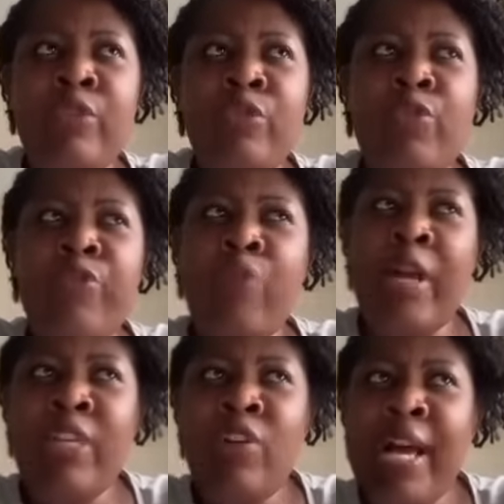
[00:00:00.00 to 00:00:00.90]
Donc
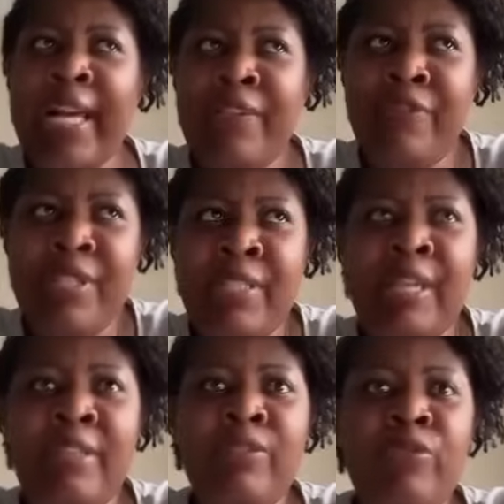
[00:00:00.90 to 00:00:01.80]
voyant arriver
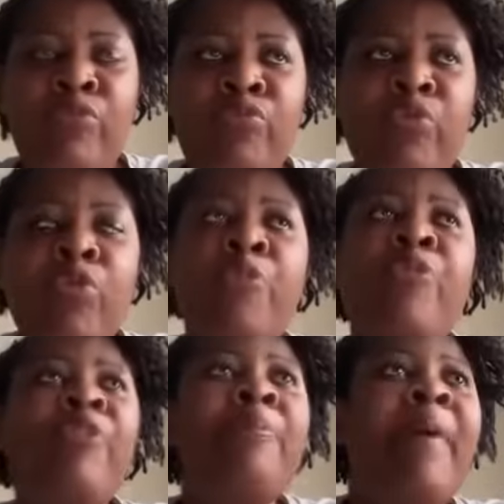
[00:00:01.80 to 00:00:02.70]
ça, je ne
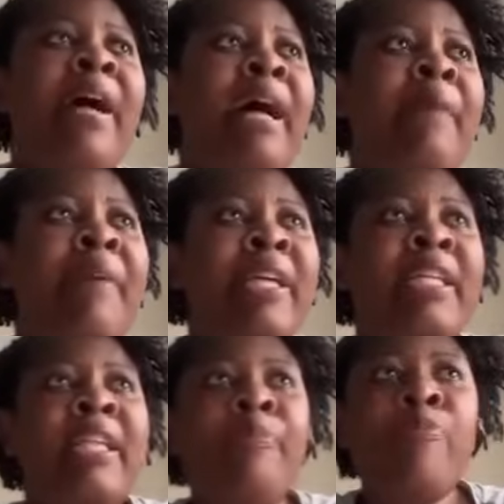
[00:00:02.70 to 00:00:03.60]
pouvais pas, après
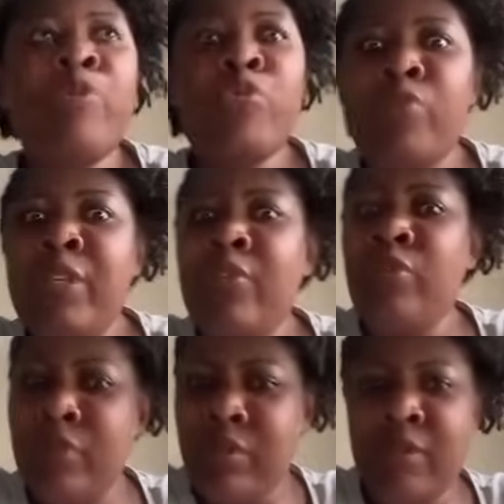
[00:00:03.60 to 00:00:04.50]
qu'il ait bousculé
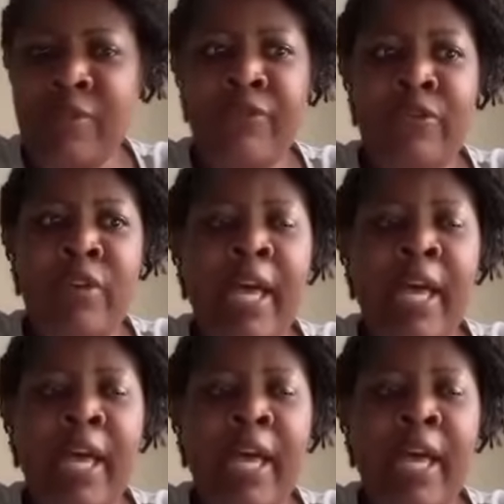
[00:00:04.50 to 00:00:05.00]
d'autres enfants,